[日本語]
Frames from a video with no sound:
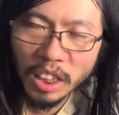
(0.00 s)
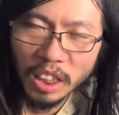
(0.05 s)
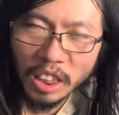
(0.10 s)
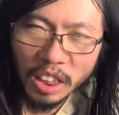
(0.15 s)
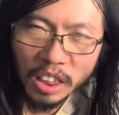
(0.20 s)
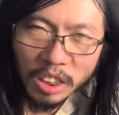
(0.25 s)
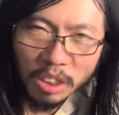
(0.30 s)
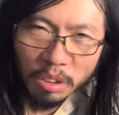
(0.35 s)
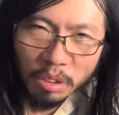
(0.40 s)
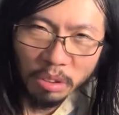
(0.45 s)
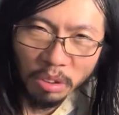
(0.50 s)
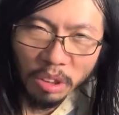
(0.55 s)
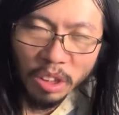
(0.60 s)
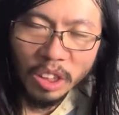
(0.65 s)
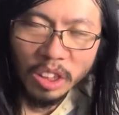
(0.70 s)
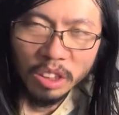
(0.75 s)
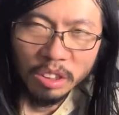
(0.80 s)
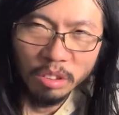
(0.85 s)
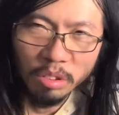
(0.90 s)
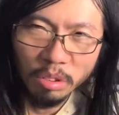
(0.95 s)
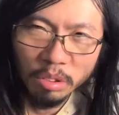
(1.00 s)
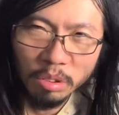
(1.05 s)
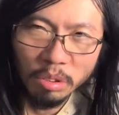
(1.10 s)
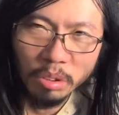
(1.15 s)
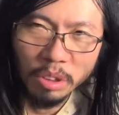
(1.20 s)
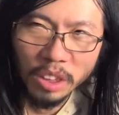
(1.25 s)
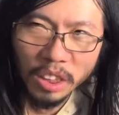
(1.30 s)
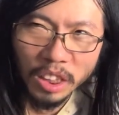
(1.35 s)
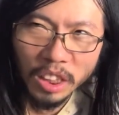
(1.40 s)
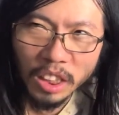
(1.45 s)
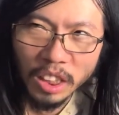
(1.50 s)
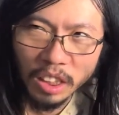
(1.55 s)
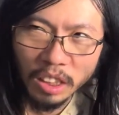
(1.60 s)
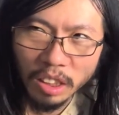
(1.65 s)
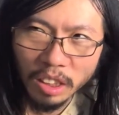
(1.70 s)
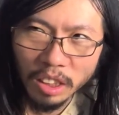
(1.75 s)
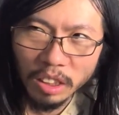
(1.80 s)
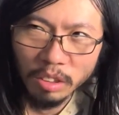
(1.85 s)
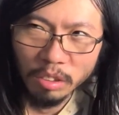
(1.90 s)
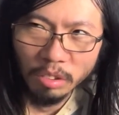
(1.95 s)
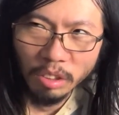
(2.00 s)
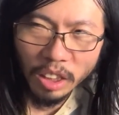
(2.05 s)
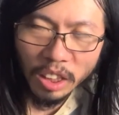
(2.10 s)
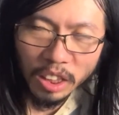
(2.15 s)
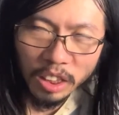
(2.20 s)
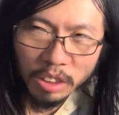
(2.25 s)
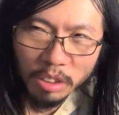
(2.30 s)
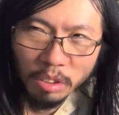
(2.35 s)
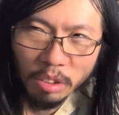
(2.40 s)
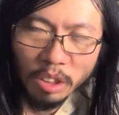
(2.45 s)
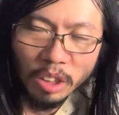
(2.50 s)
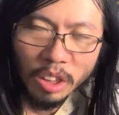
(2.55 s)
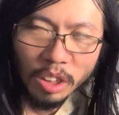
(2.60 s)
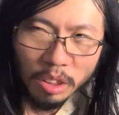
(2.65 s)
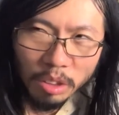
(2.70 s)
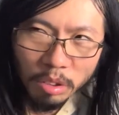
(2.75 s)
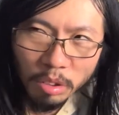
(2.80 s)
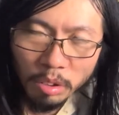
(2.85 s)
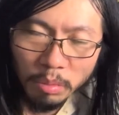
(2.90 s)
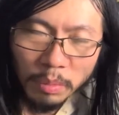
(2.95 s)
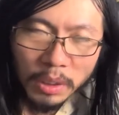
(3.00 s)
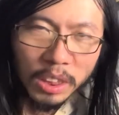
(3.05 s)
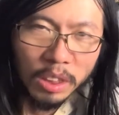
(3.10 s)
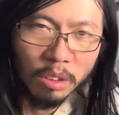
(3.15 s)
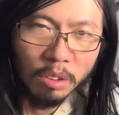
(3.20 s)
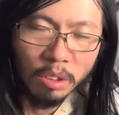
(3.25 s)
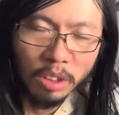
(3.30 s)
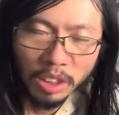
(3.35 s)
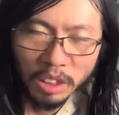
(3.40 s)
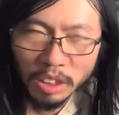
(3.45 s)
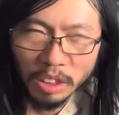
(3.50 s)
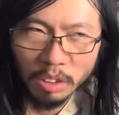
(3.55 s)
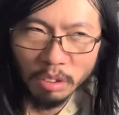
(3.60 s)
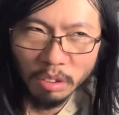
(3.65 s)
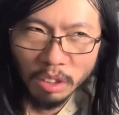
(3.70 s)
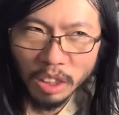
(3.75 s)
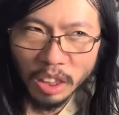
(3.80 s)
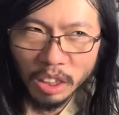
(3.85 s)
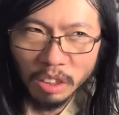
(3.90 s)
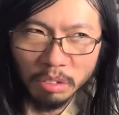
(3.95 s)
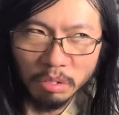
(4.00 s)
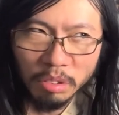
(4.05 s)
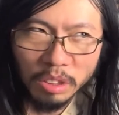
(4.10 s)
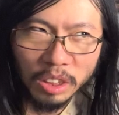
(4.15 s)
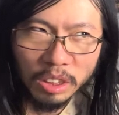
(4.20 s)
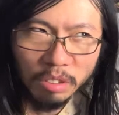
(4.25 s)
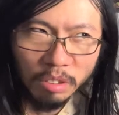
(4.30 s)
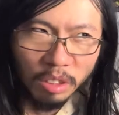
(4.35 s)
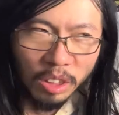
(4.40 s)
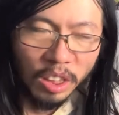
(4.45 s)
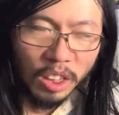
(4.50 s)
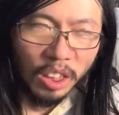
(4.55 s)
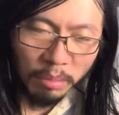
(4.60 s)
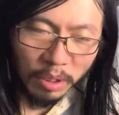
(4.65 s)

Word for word: 映画以上のそのクオリティだったり、その話のその密度だったりとかあるんですよね。